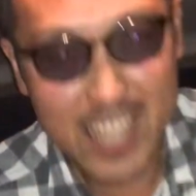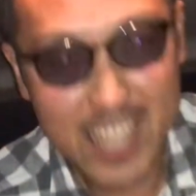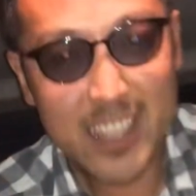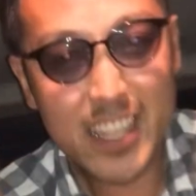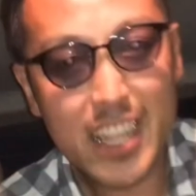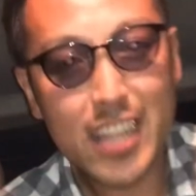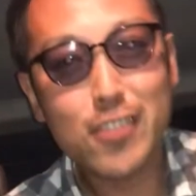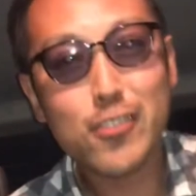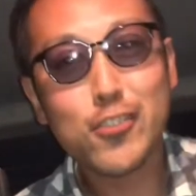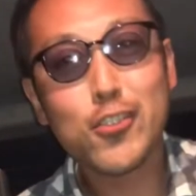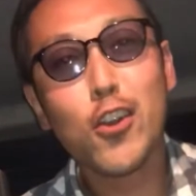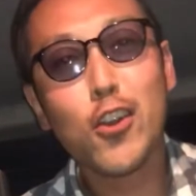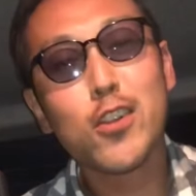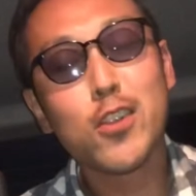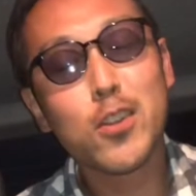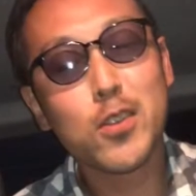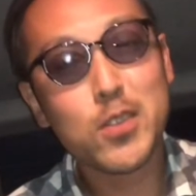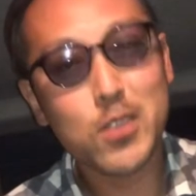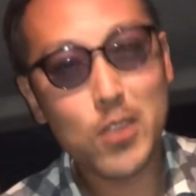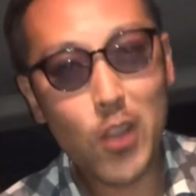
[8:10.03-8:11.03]
ンネル
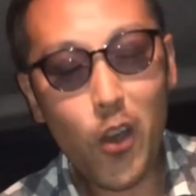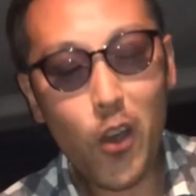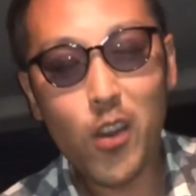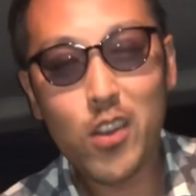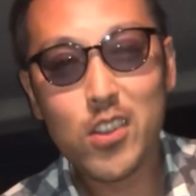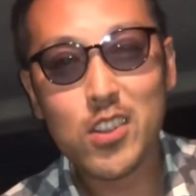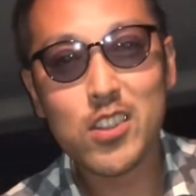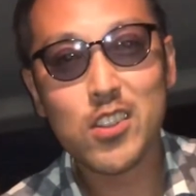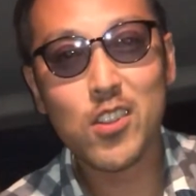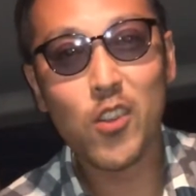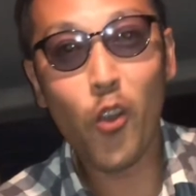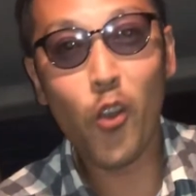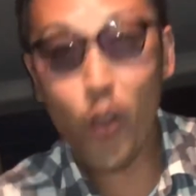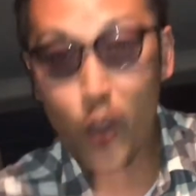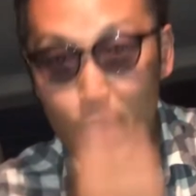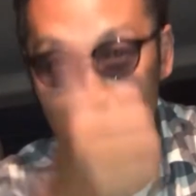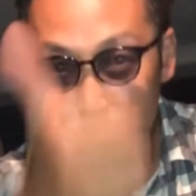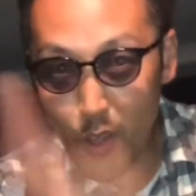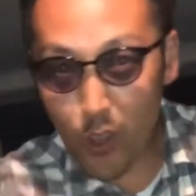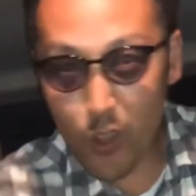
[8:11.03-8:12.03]
登録と
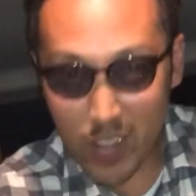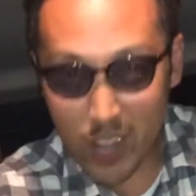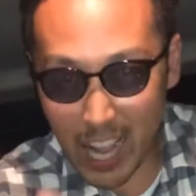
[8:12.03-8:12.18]
高評